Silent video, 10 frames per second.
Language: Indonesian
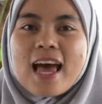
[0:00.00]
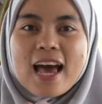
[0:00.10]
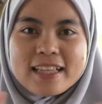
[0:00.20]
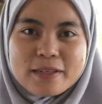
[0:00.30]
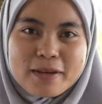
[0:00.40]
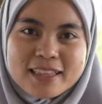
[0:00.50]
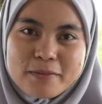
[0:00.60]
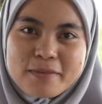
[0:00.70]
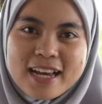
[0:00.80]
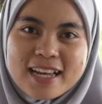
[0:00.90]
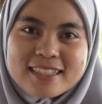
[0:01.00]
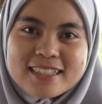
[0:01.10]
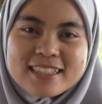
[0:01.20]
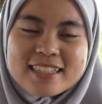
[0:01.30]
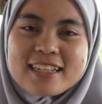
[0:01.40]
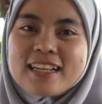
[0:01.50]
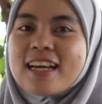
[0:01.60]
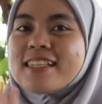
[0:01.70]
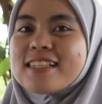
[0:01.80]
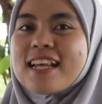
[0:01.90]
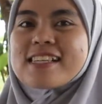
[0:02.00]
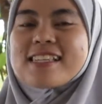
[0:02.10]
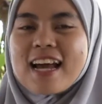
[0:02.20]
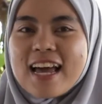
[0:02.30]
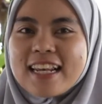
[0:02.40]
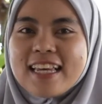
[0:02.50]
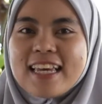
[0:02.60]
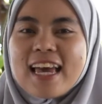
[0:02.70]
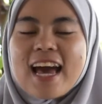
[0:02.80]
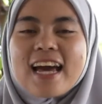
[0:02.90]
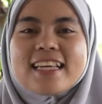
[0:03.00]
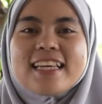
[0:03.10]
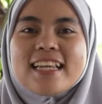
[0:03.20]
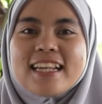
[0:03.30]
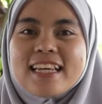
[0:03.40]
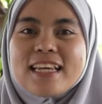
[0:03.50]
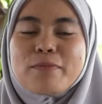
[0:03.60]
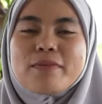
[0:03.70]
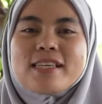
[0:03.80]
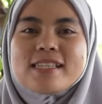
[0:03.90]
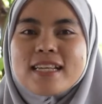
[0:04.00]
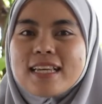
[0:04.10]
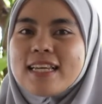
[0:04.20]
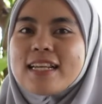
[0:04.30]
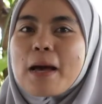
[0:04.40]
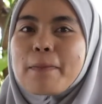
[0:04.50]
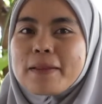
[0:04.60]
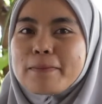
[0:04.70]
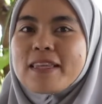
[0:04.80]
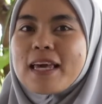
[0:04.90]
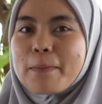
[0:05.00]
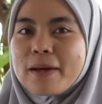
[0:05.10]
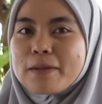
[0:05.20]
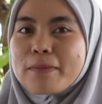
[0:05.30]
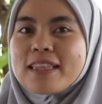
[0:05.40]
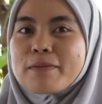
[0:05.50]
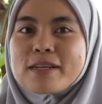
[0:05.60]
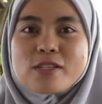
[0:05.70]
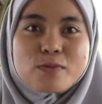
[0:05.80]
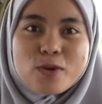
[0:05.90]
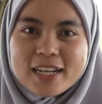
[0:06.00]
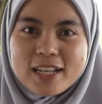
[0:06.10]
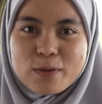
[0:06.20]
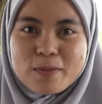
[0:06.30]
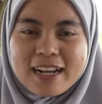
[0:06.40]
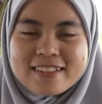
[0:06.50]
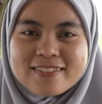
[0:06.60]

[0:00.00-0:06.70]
Hai teman-teman Senang sekali hari ini Misri dapat menyapa teman-teman semua di rumah